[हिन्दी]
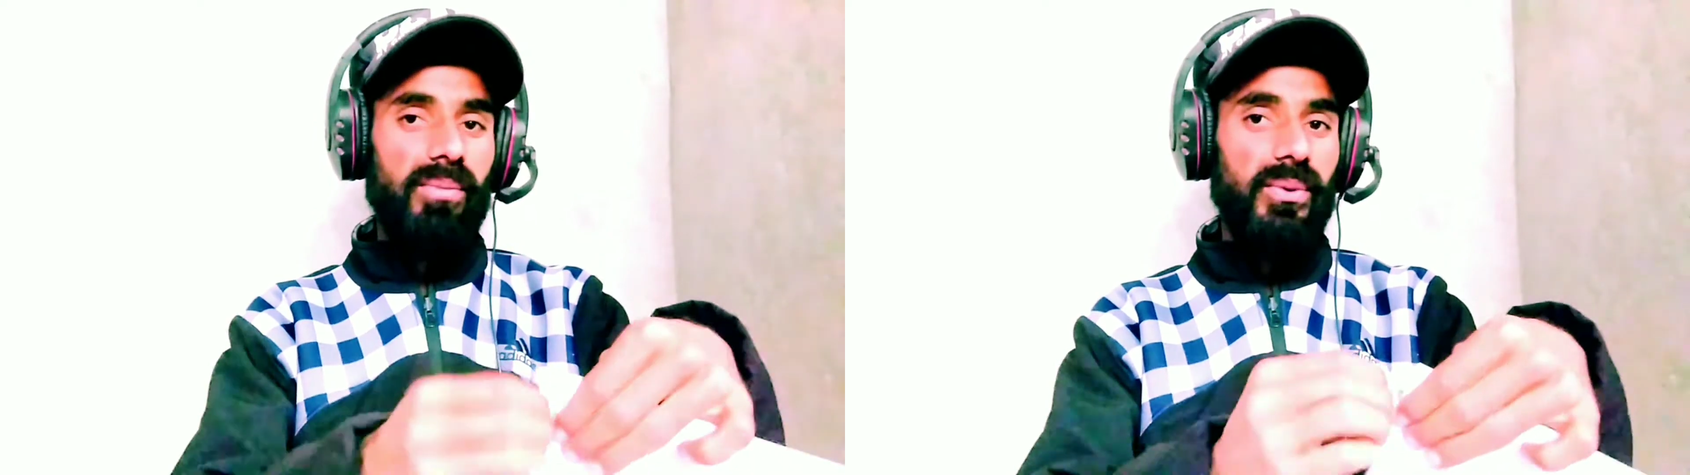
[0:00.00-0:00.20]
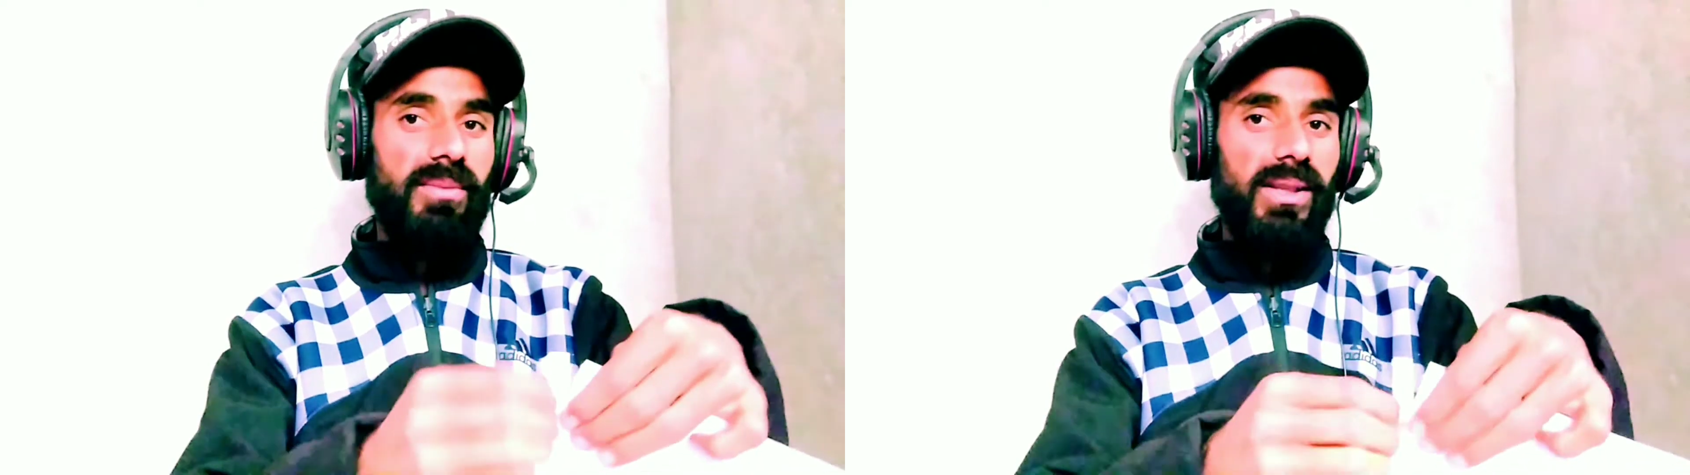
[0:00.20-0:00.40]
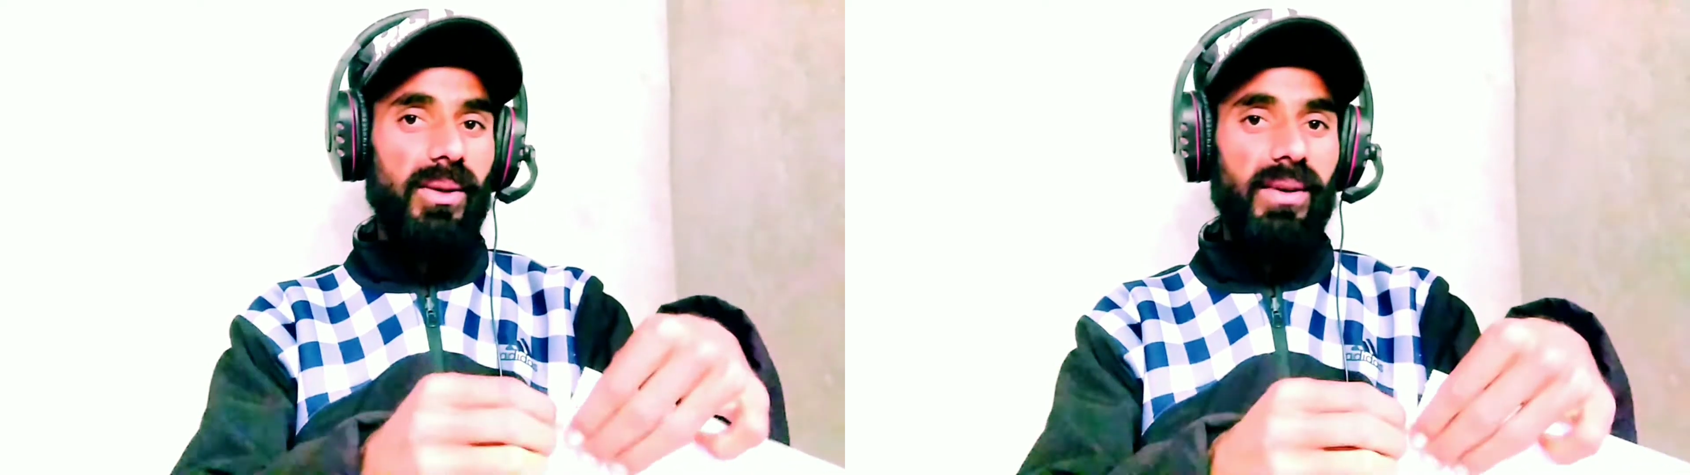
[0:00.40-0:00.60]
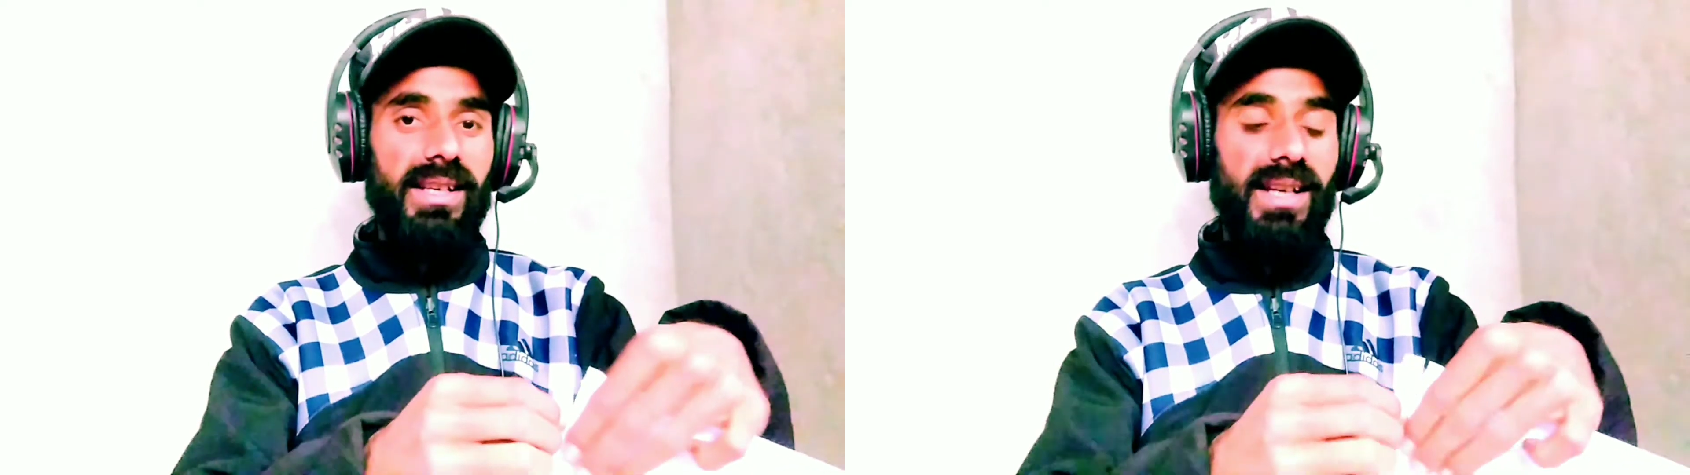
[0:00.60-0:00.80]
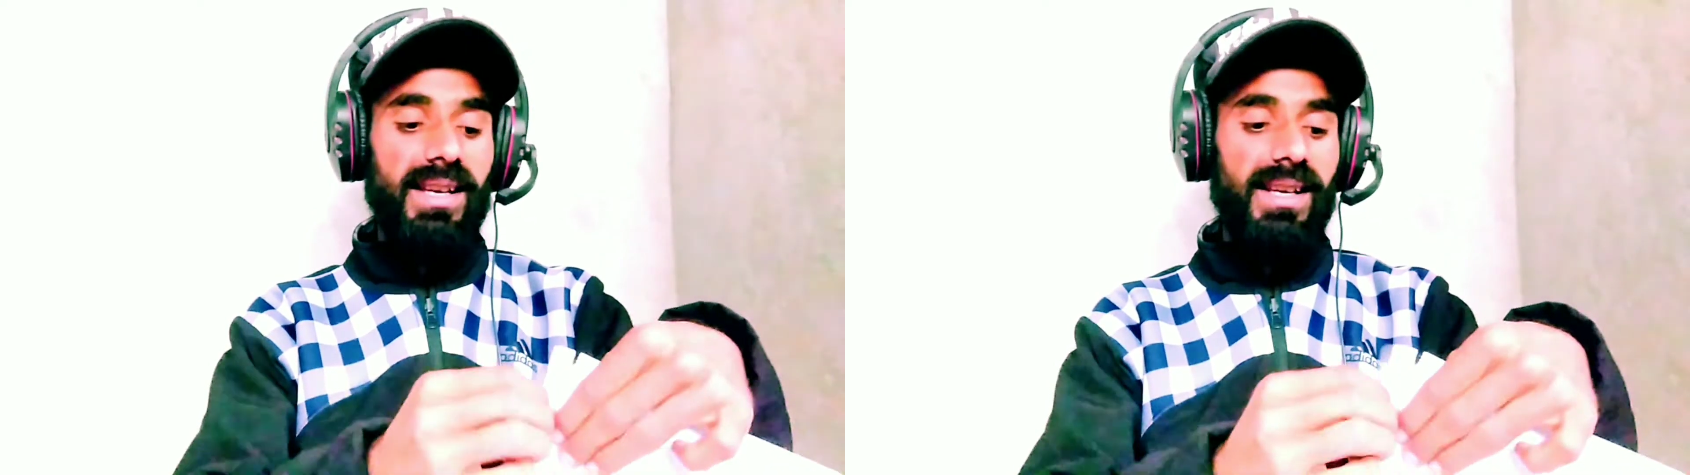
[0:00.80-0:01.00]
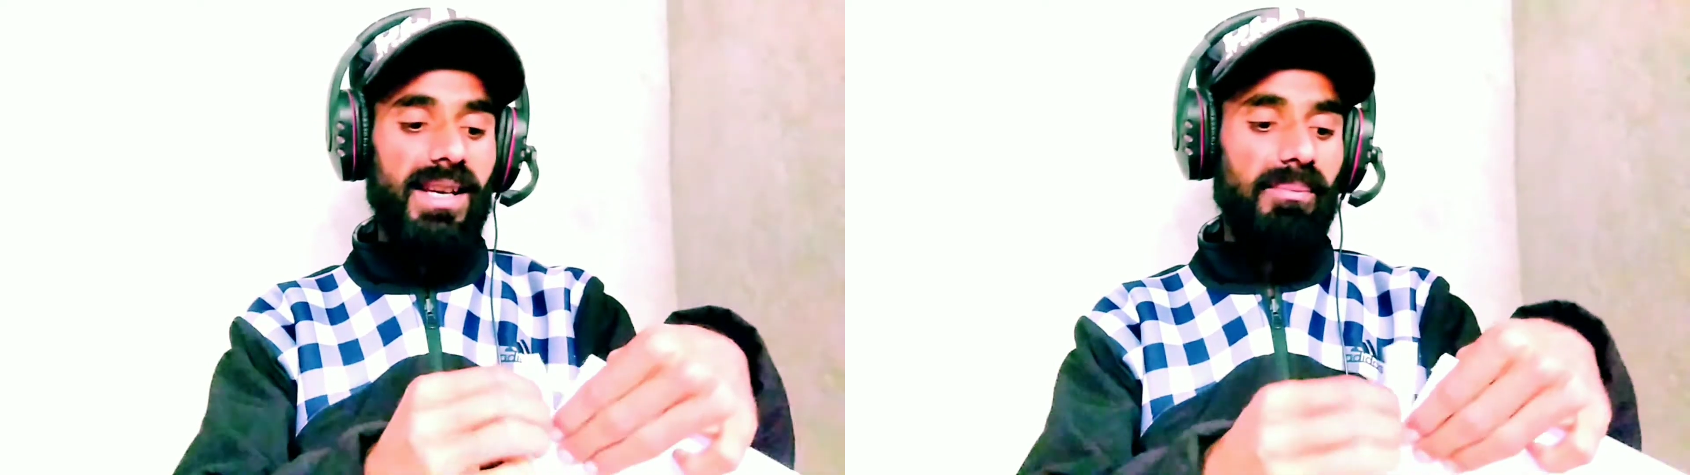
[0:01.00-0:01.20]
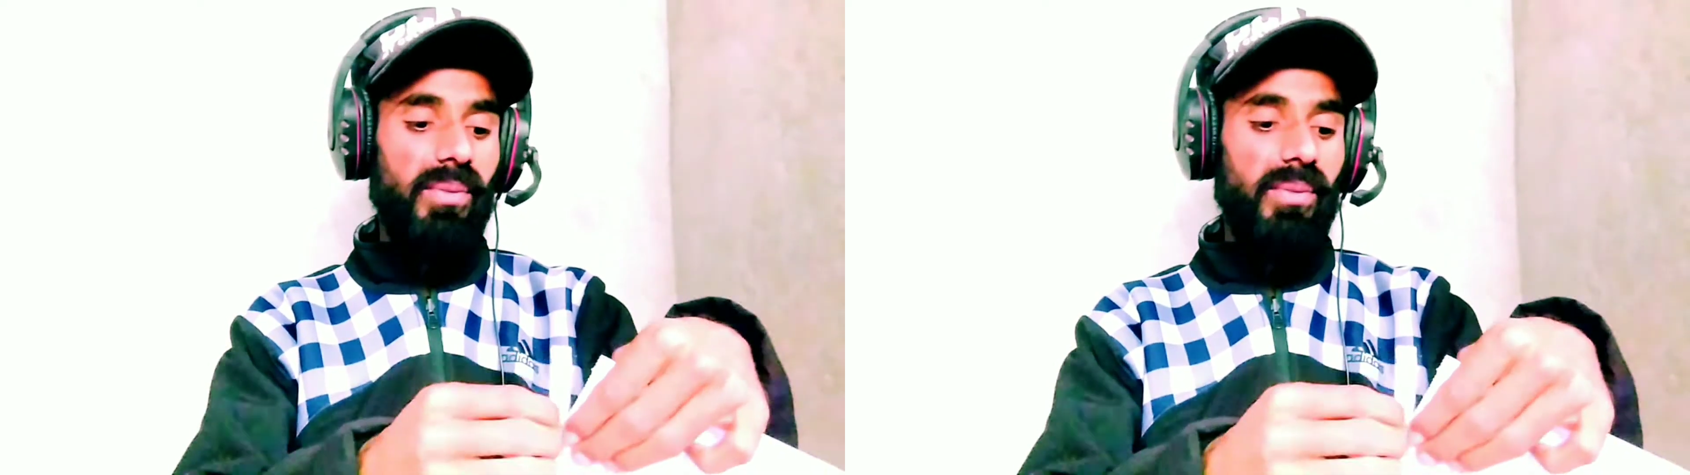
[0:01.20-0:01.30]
कुछ बताऊँगा यानी कि ये